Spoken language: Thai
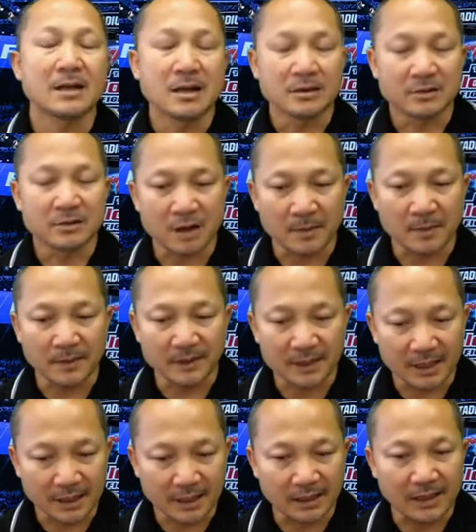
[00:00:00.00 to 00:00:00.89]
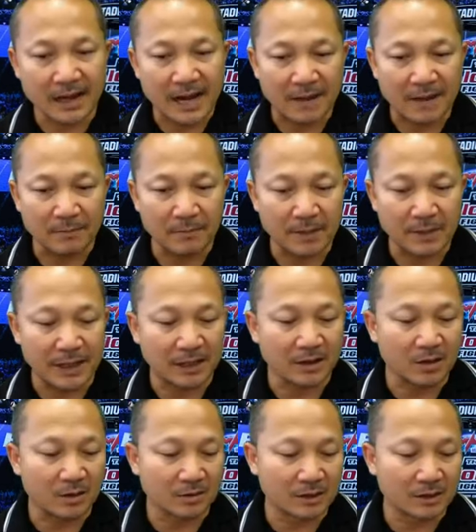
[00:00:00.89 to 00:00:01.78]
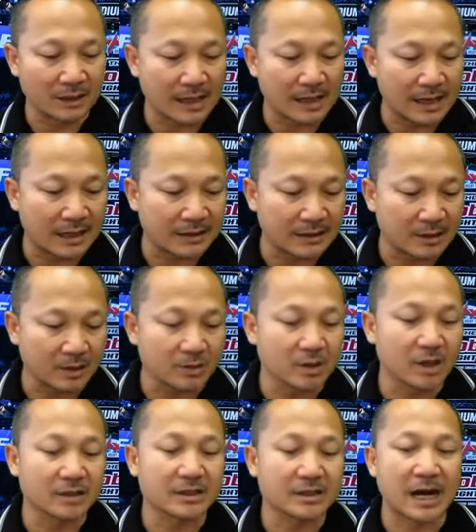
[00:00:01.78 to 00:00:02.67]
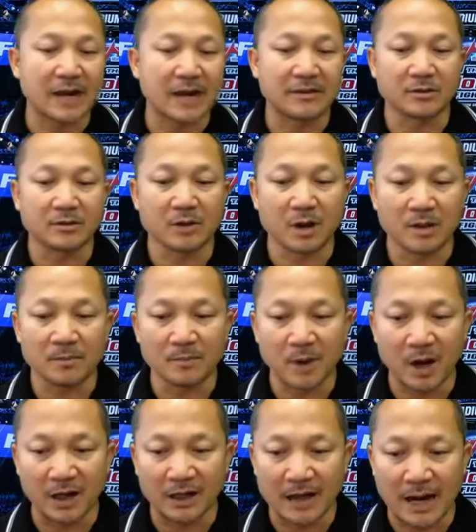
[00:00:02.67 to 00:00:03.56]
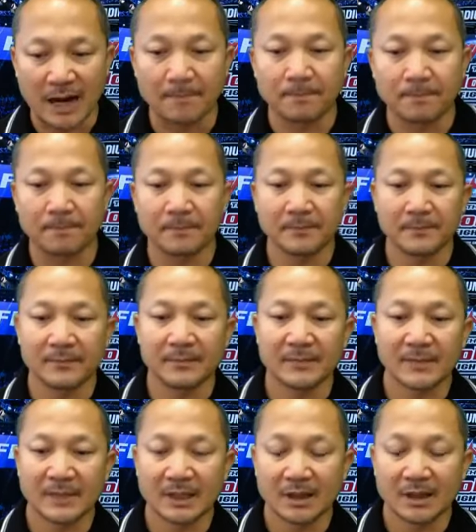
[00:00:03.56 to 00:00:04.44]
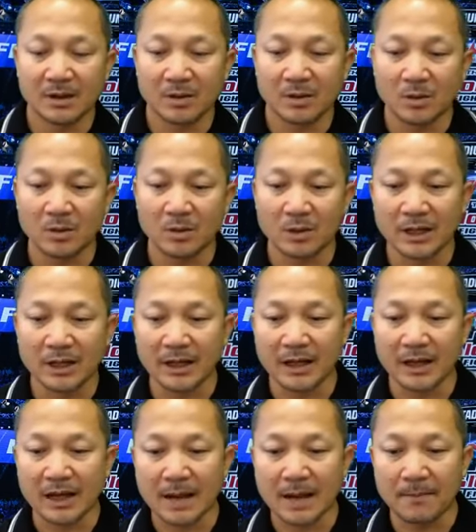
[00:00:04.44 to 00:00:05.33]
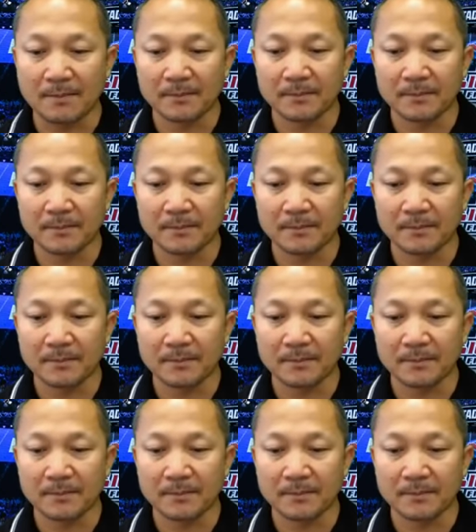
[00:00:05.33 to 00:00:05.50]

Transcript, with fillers: ชอบไปที่แรงเบียดของทางด้านเจ้ายอดชายสิทธิ์ทองปอนครับโอเคครับ